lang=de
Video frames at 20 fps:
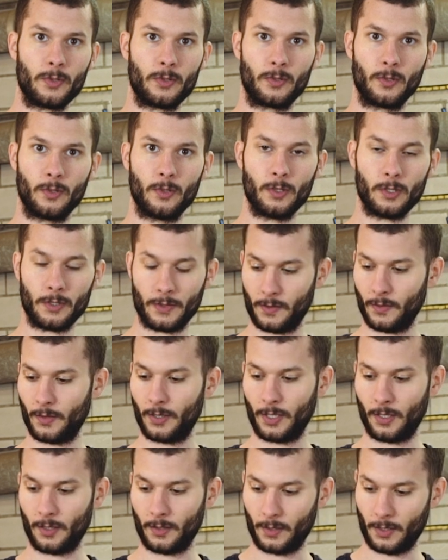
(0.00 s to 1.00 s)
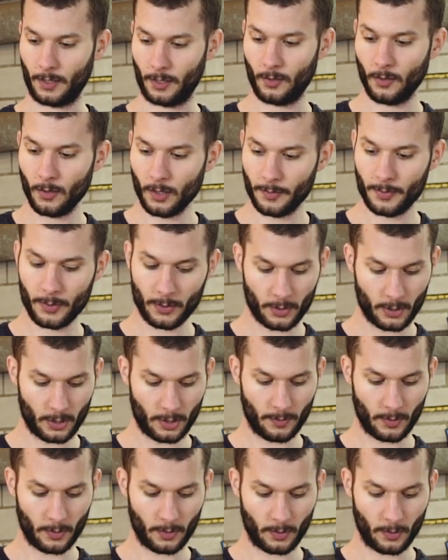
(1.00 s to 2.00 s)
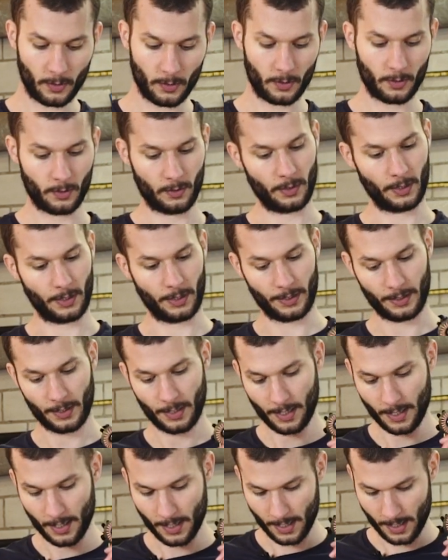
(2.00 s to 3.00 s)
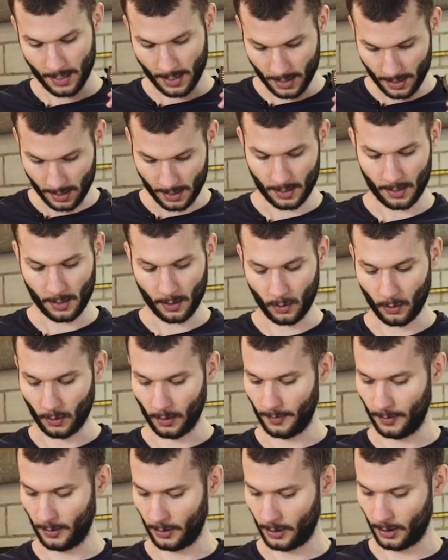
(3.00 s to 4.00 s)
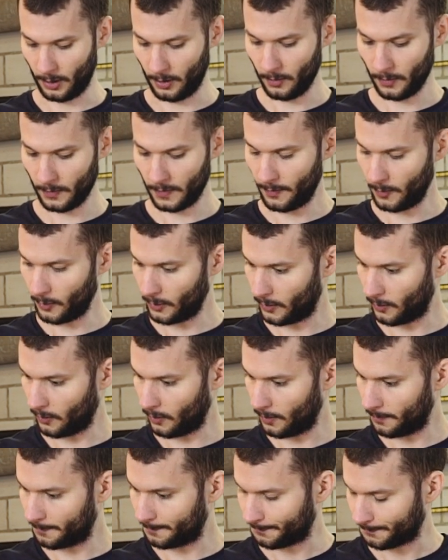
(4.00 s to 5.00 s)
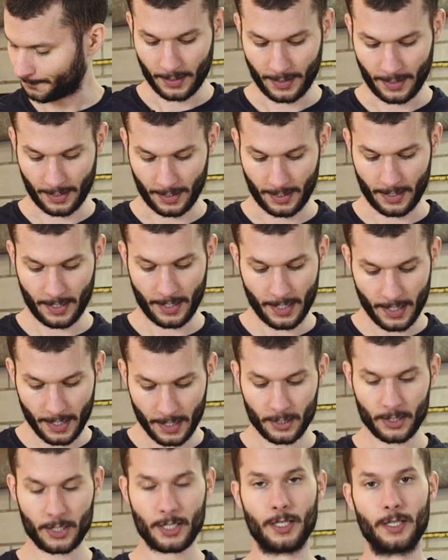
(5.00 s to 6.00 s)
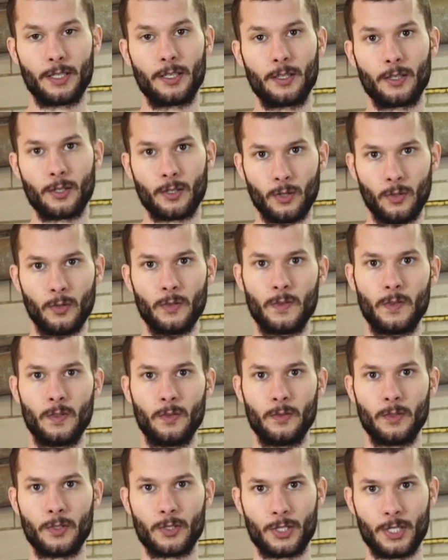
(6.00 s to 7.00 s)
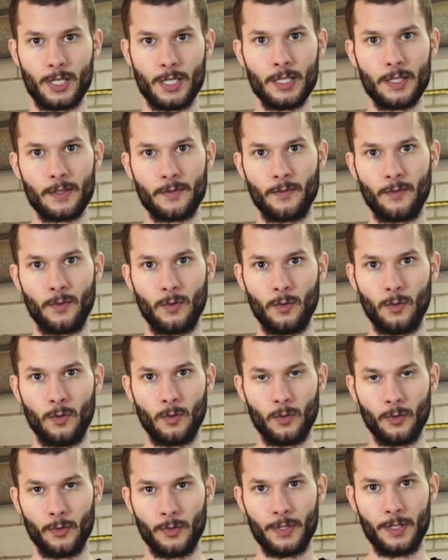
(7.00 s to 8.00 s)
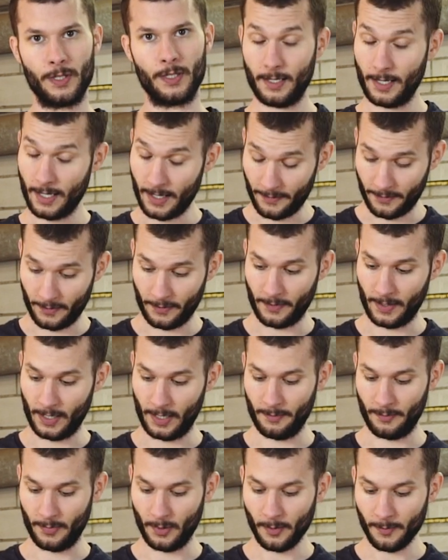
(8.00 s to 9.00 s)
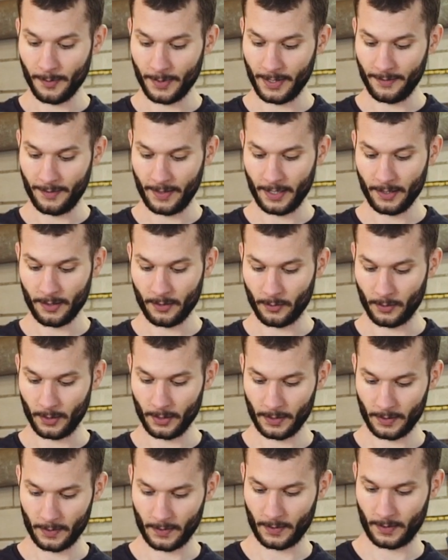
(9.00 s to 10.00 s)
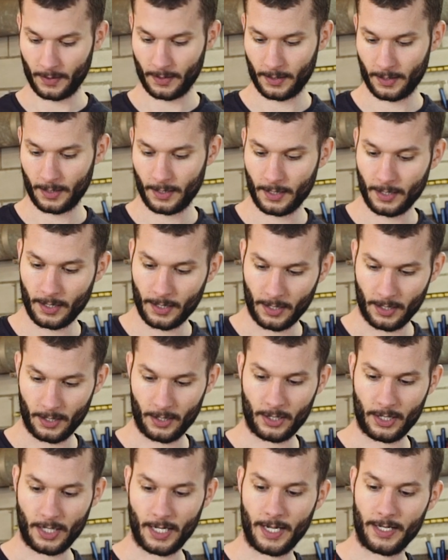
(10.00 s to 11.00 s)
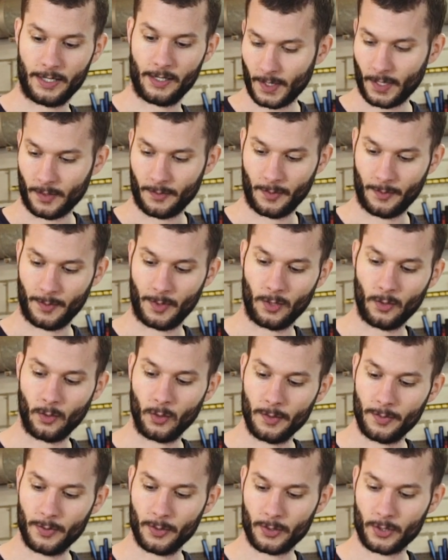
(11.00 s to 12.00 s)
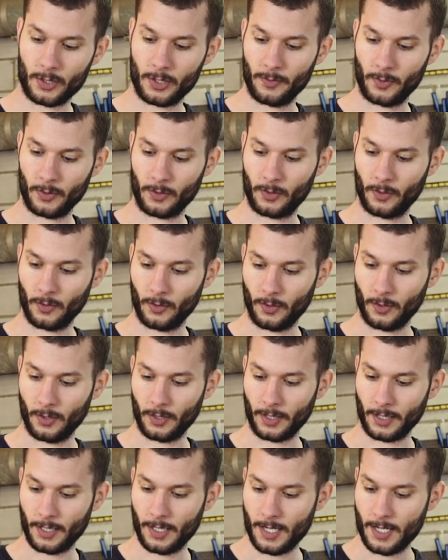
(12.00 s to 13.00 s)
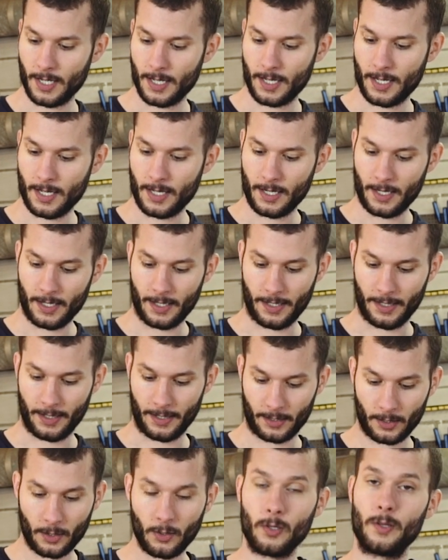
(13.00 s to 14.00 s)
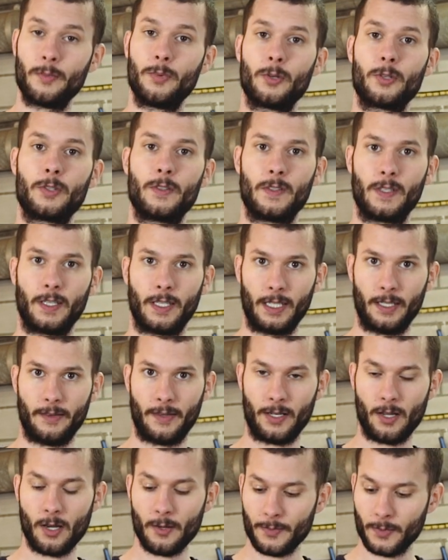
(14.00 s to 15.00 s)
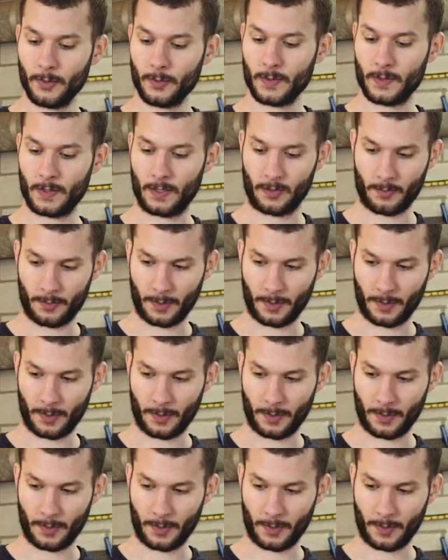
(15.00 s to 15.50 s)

Motor, einem sogenannten Kohlebürstenmotor oder einem kohlenbürstenlosen Motor. Der erste große Unterschied, der euch eventuell im Portemonnaie wehtut, ist der, dass man mit einem Kohlebürstenmotor die äh, Kohlebürste sich irgendwann abnutzt.